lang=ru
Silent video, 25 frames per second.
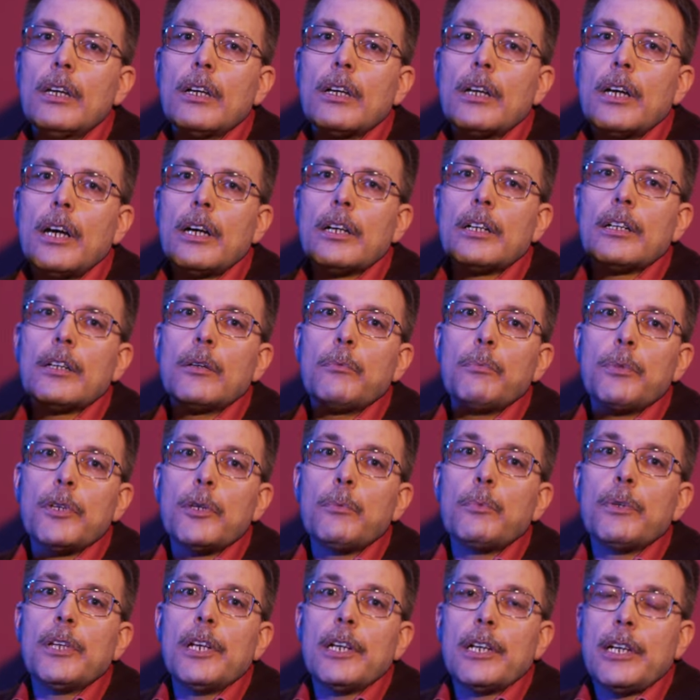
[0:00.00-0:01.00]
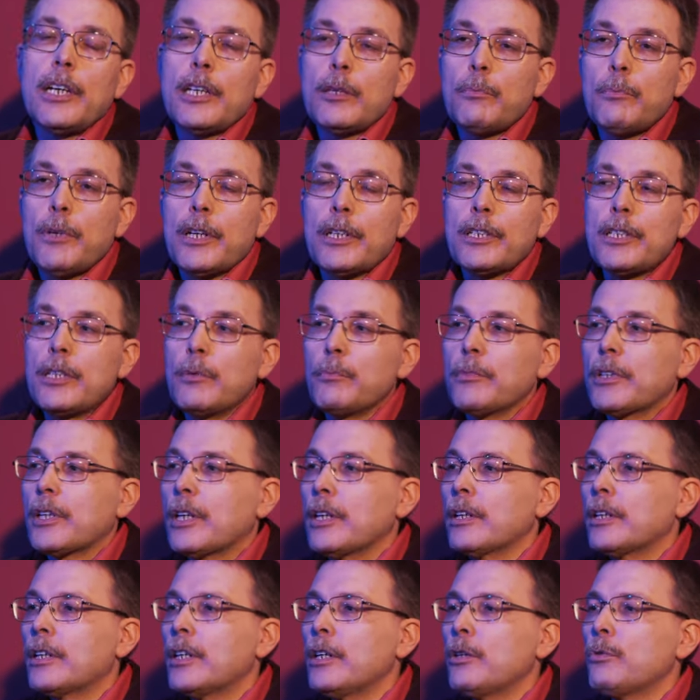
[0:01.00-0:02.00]
Как предполагает Максим
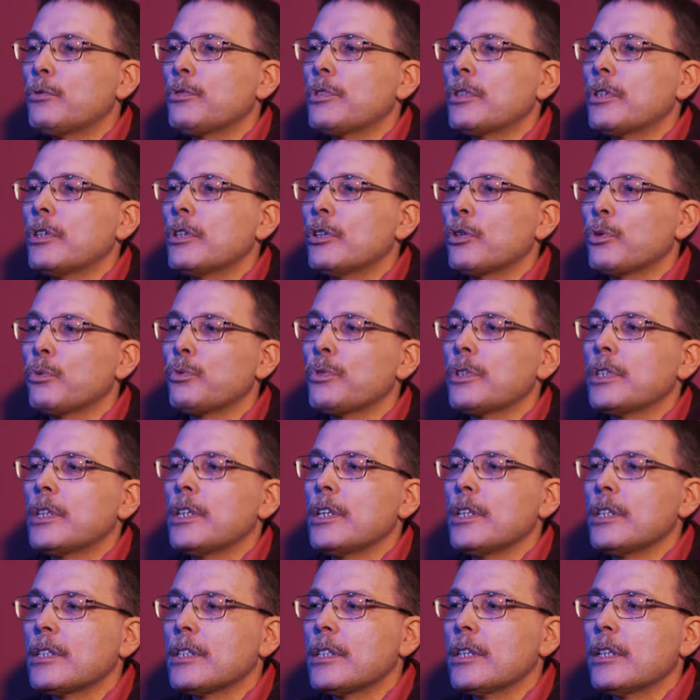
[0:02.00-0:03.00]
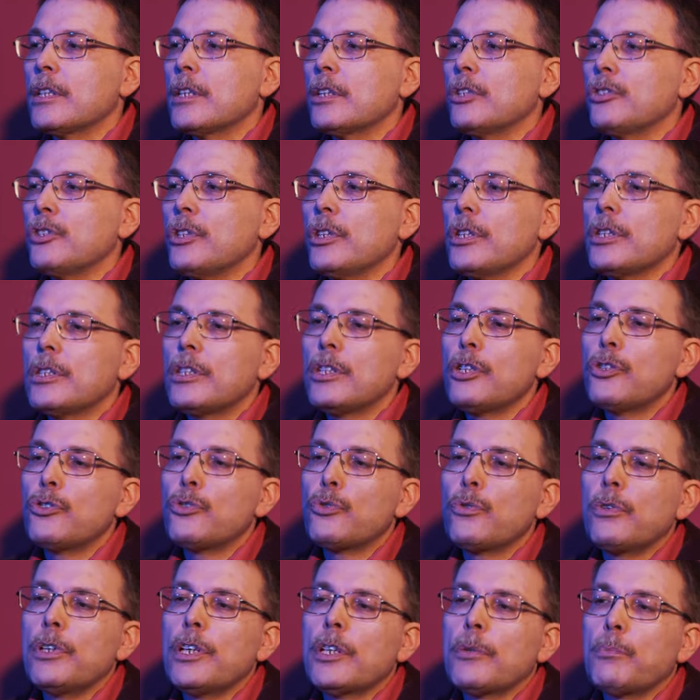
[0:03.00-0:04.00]
Крангаус, русский язык через
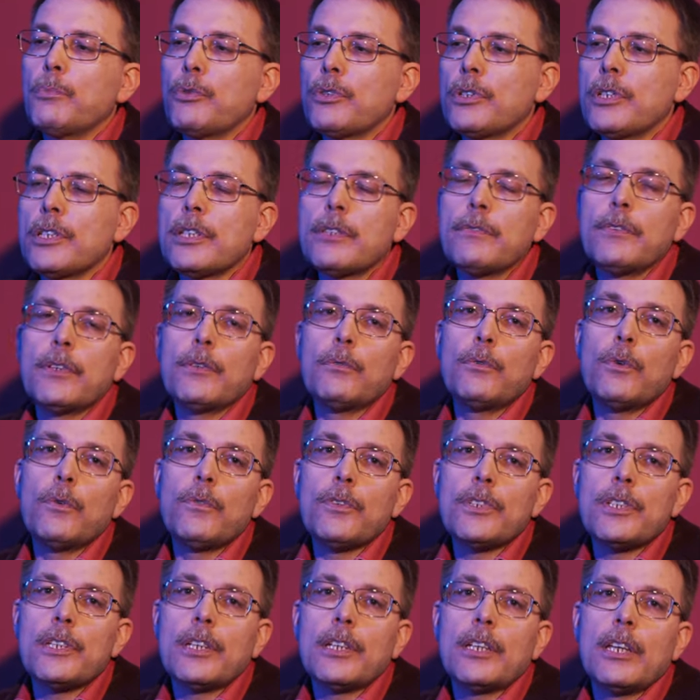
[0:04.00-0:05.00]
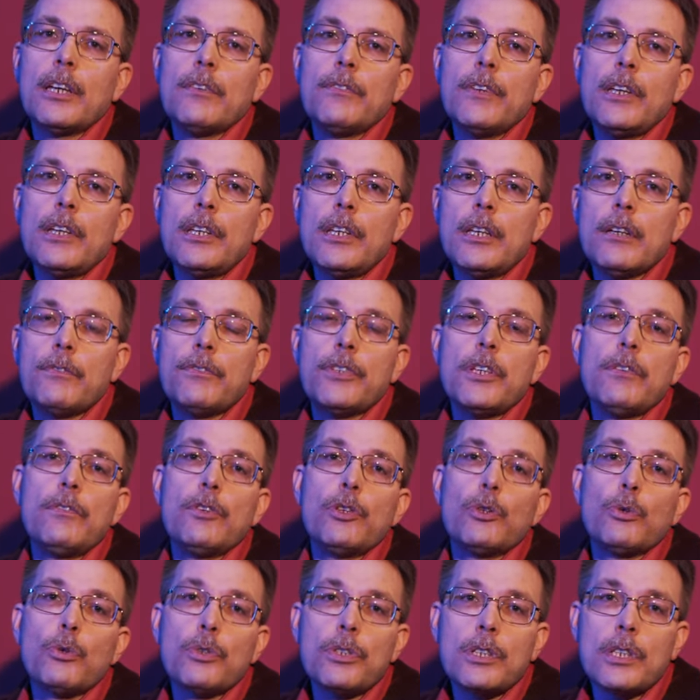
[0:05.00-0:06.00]
тысячу лет после своего возникновения в
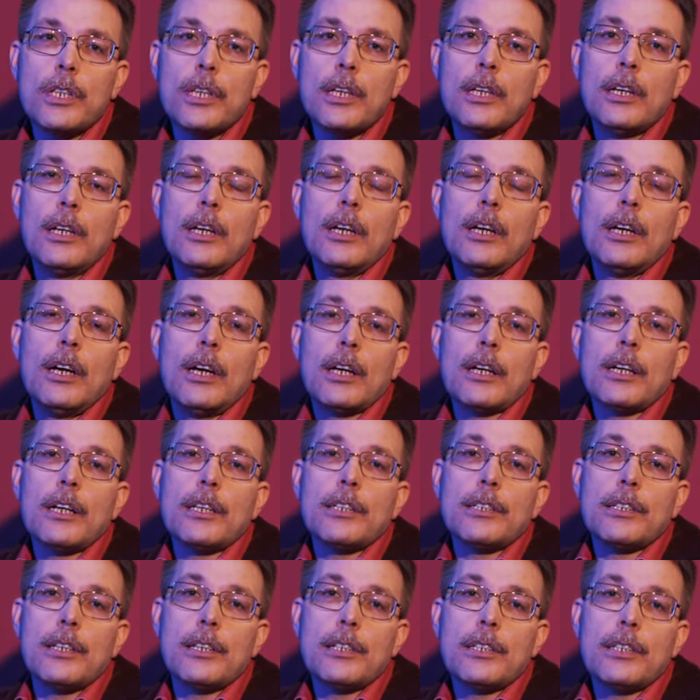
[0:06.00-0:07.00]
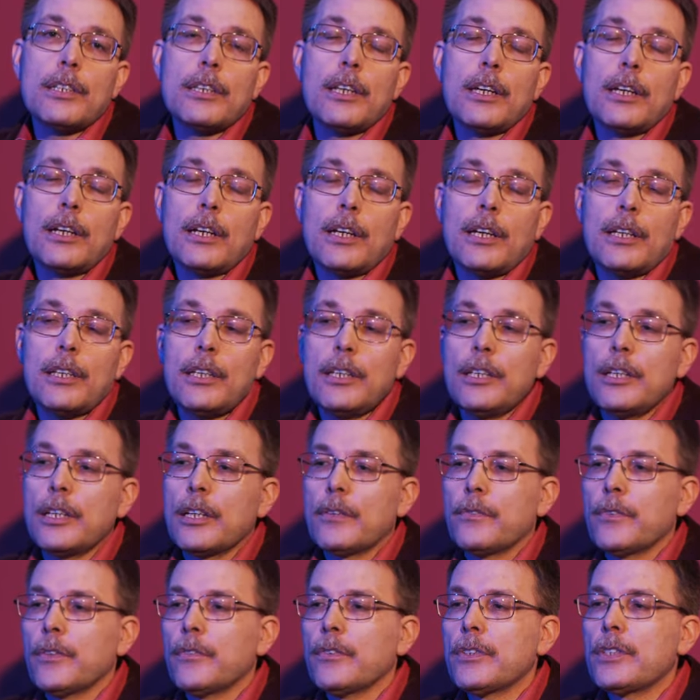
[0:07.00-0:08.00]
90-е оказался на грани
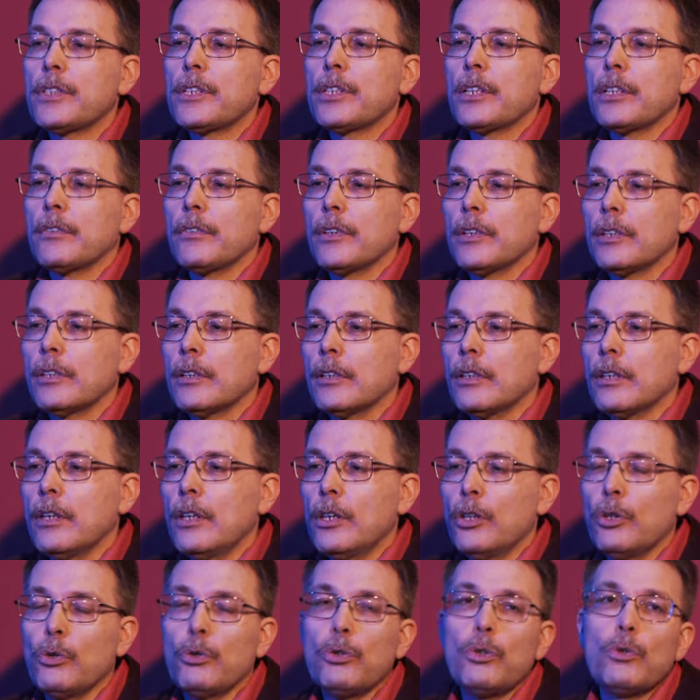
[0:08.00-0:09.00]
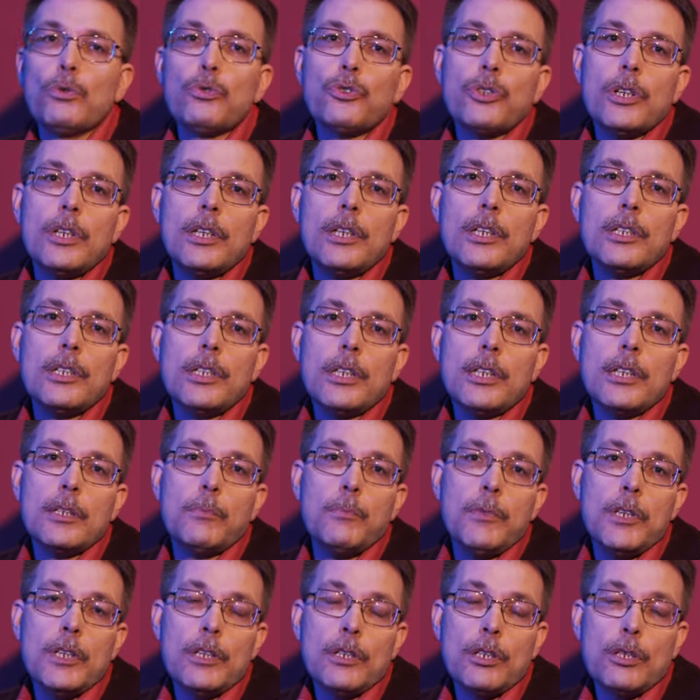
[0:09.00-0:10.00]
нервного срыва. Но неужели язык
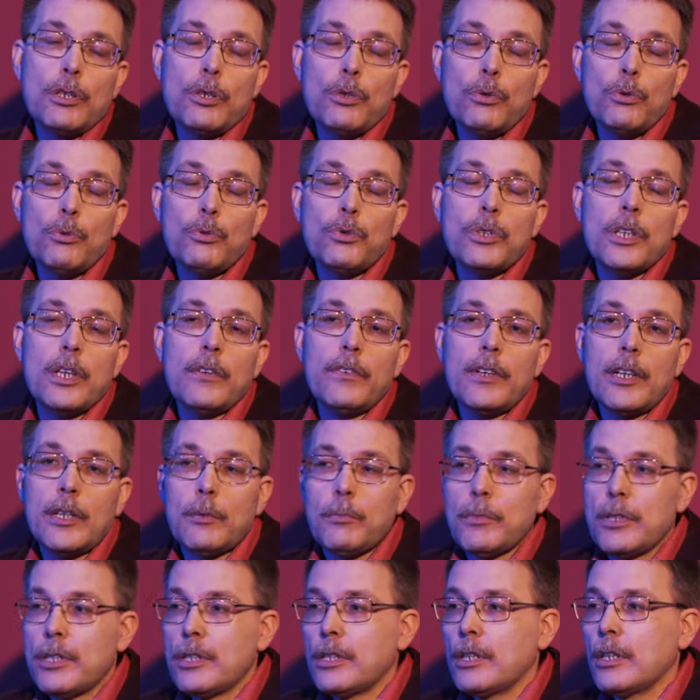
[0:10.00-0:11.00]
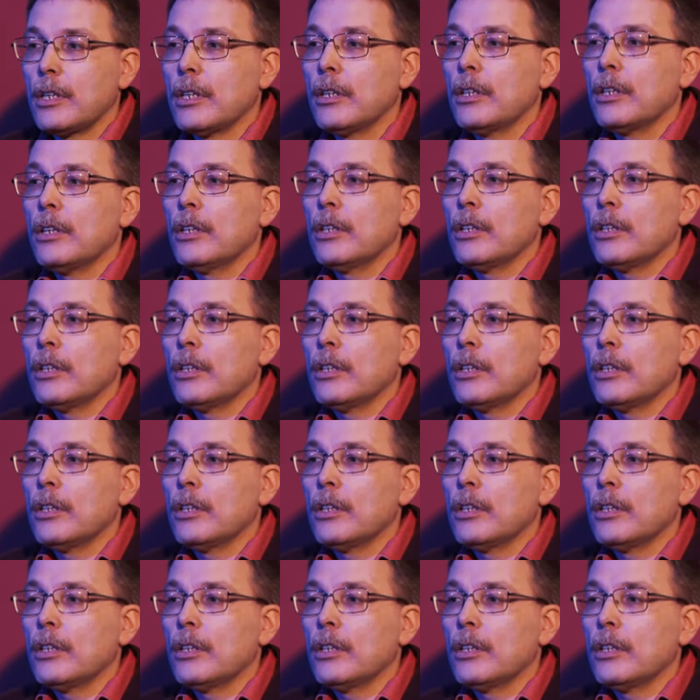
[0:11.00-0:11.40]
изменился до неузнаваемости?